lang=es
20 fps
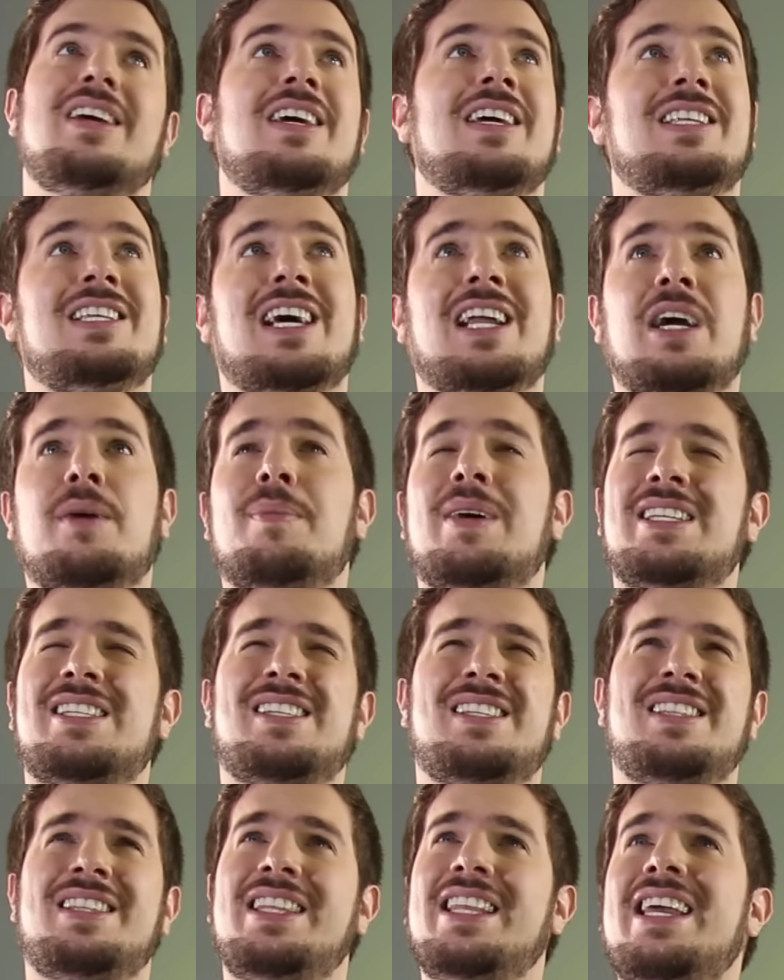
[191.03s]
ella era más
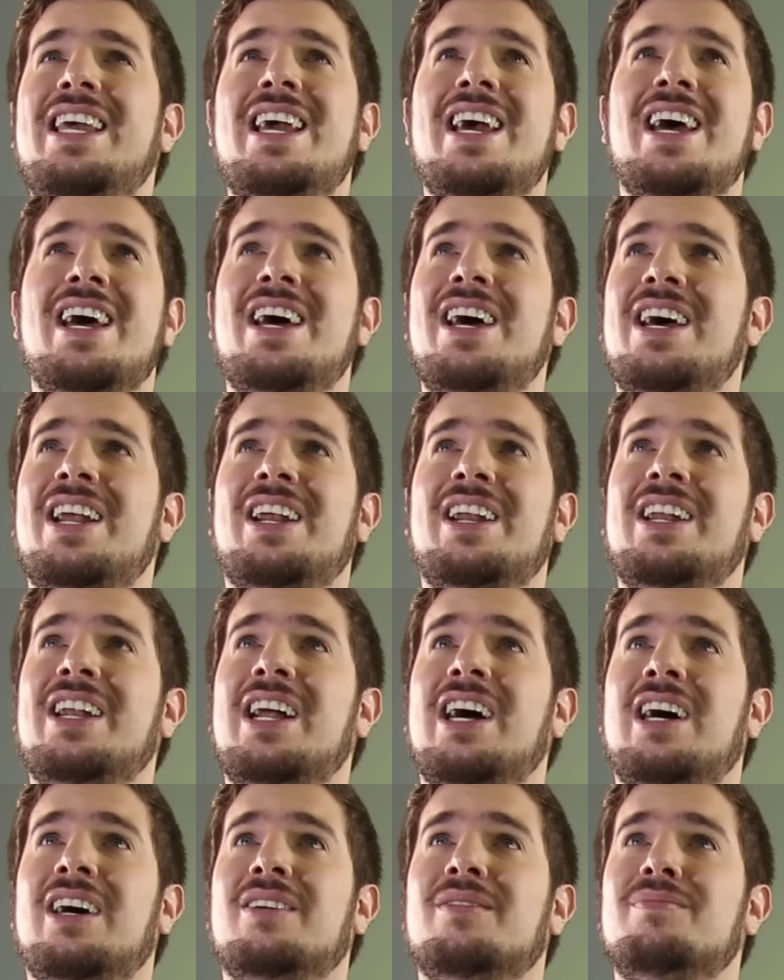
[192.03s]

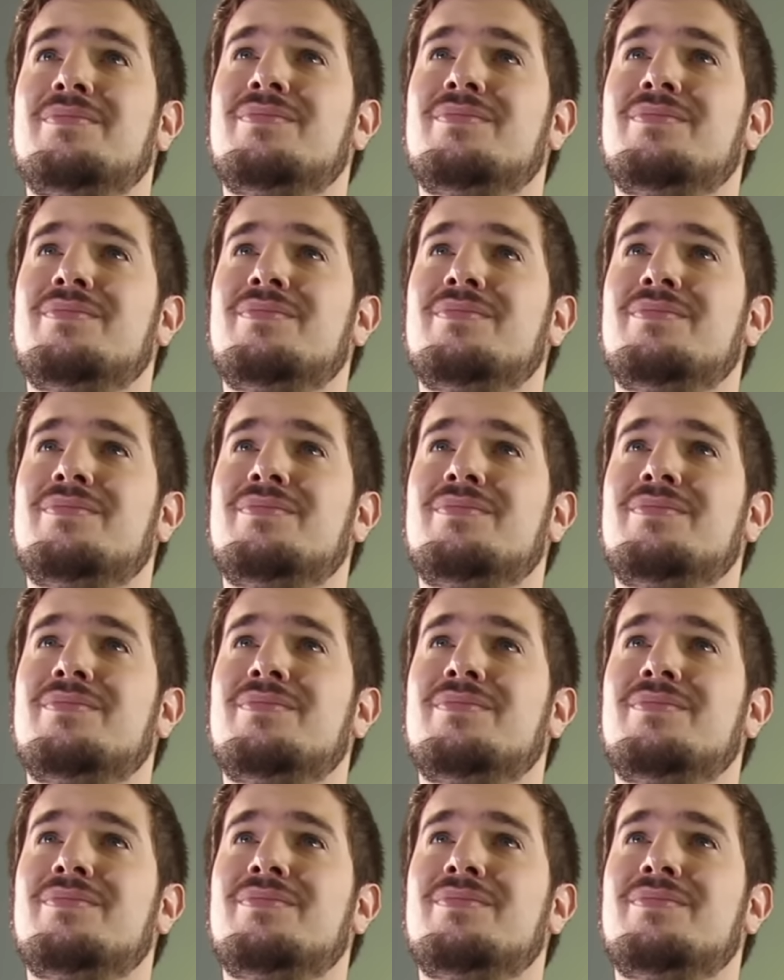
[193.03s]
tierna.